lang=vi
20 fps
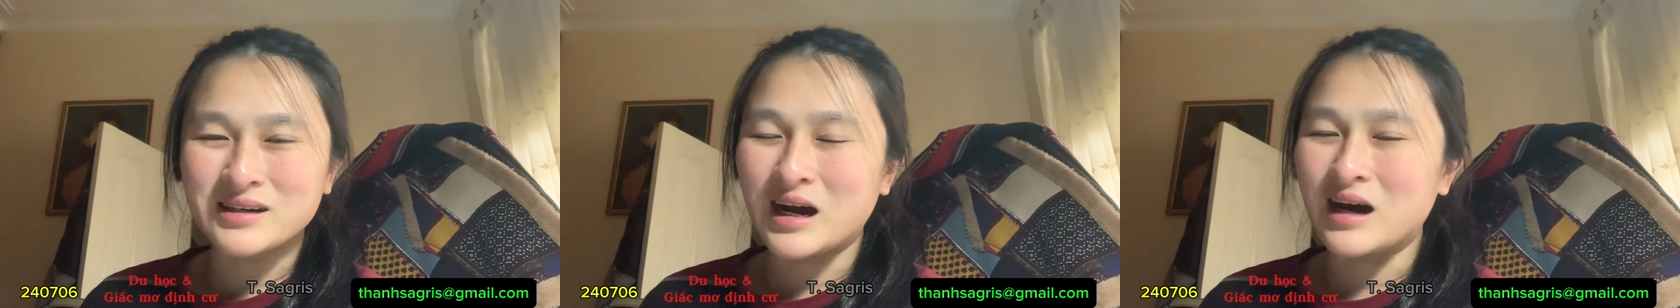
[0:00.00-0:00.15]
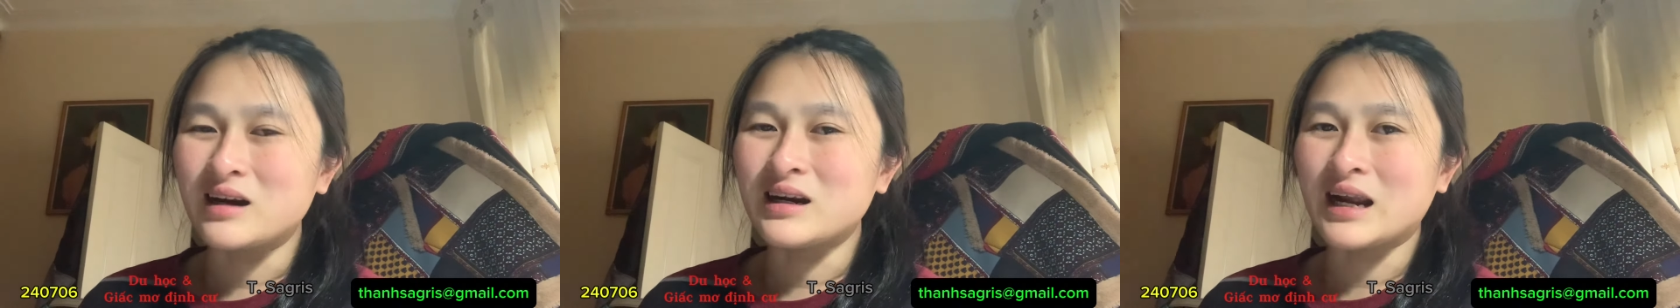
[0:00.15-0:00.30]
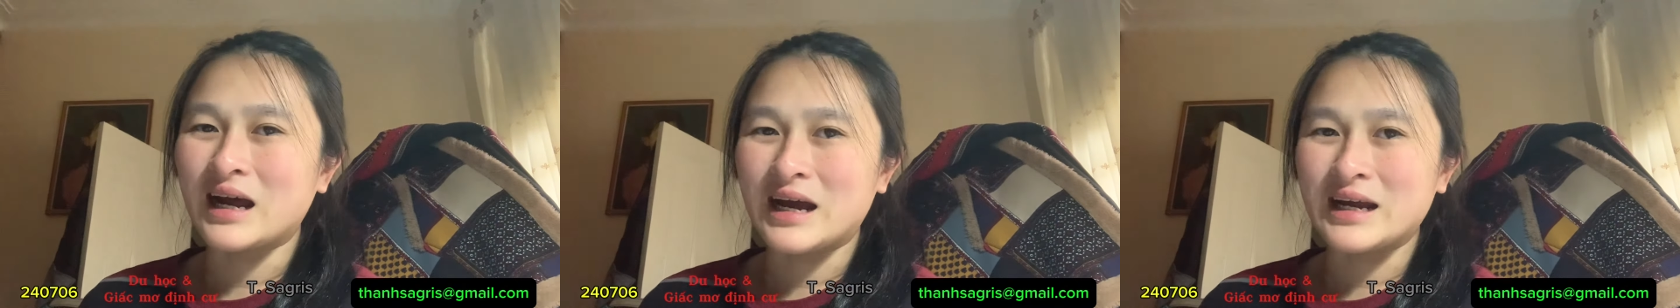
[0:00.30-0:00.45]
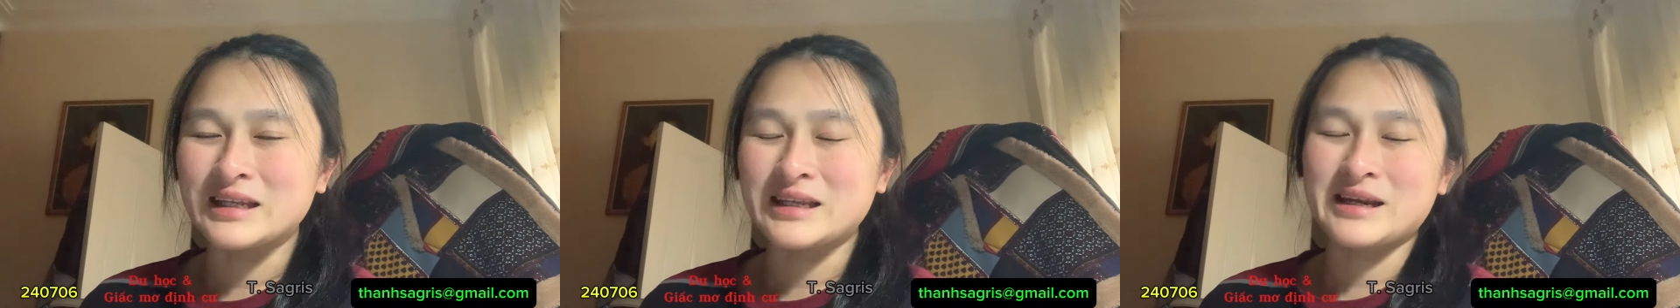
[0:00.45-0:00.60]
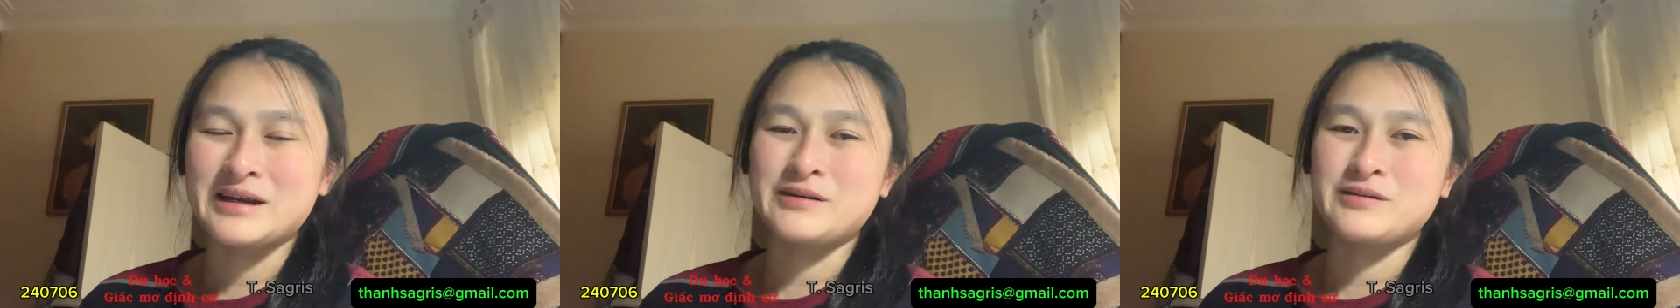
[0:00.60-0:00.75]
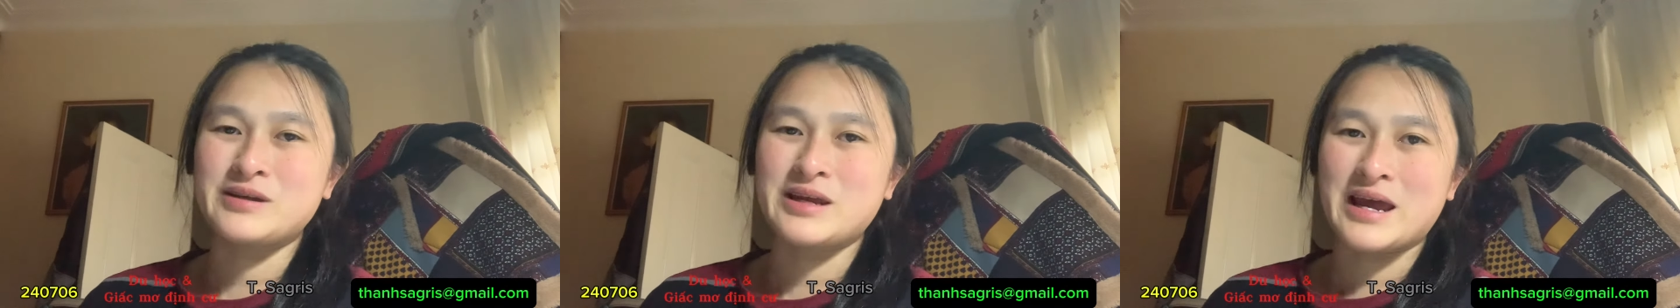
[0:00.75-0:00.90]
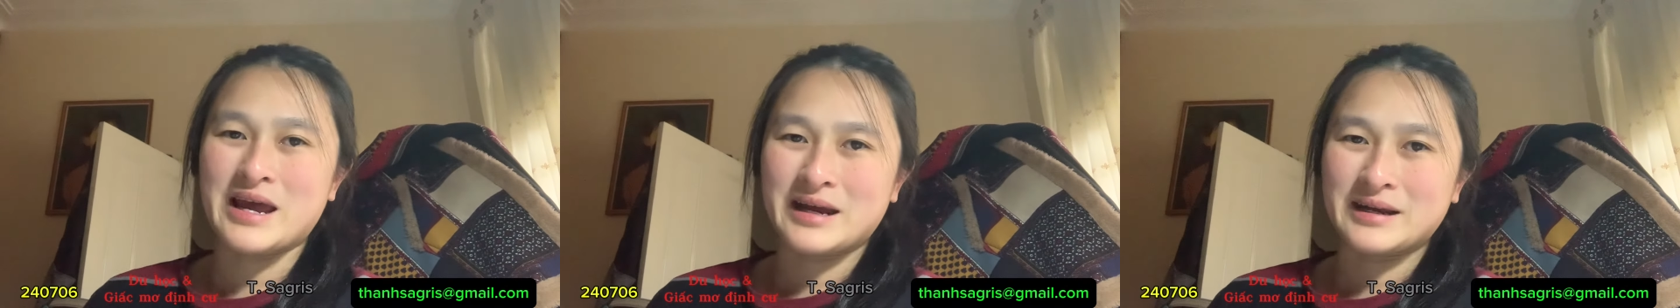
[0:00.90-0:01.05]
ở lại
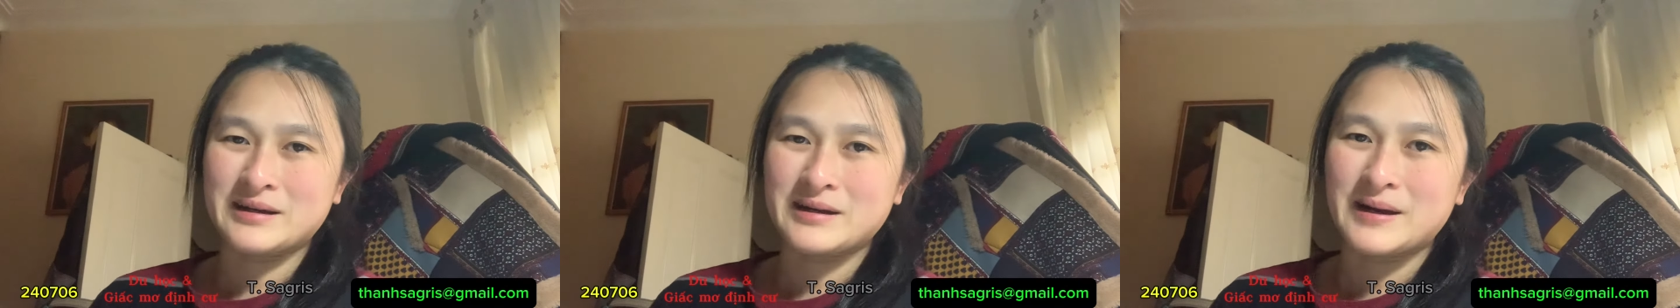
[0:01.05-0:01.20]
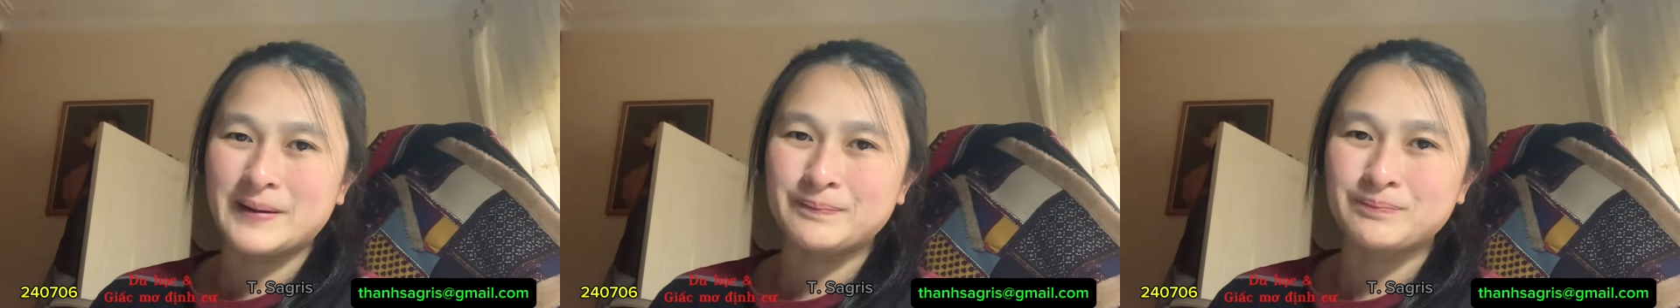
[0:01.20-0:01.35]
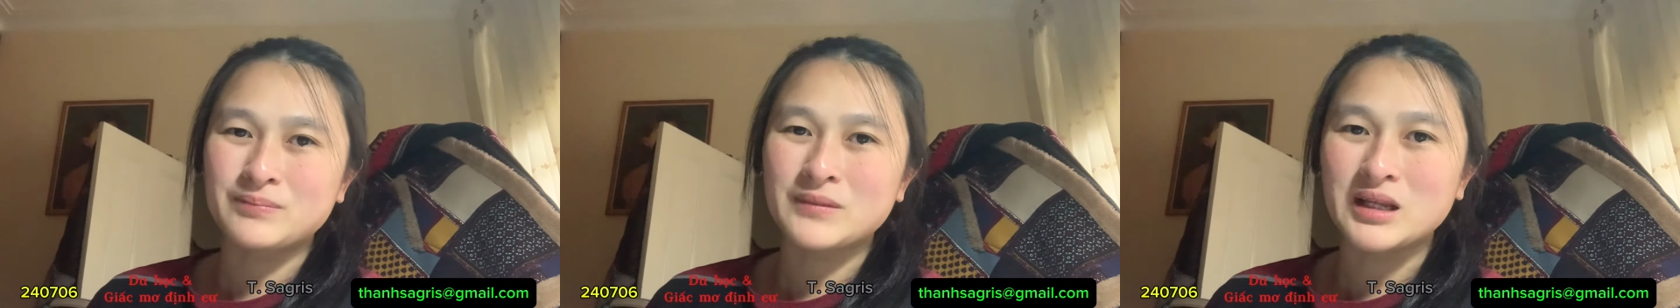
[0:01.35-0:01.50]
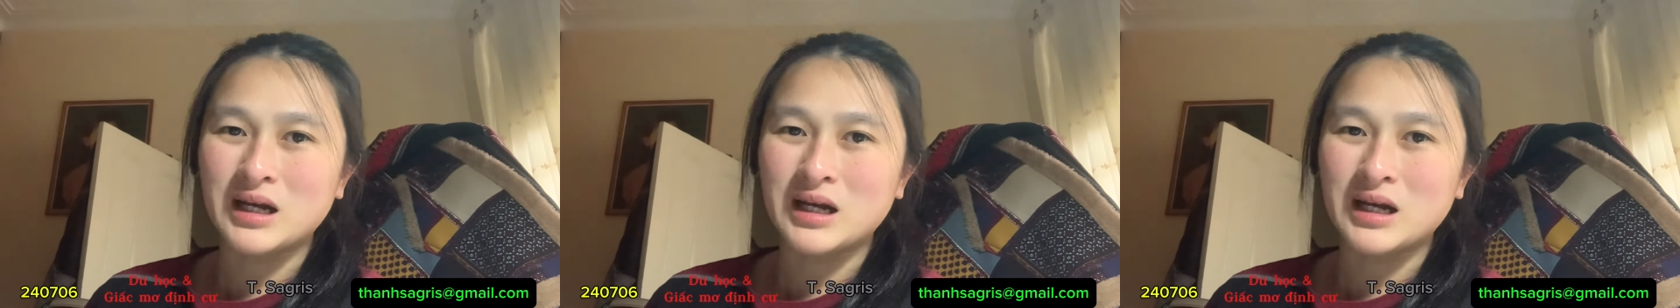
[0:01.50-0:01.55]
theo dạng à,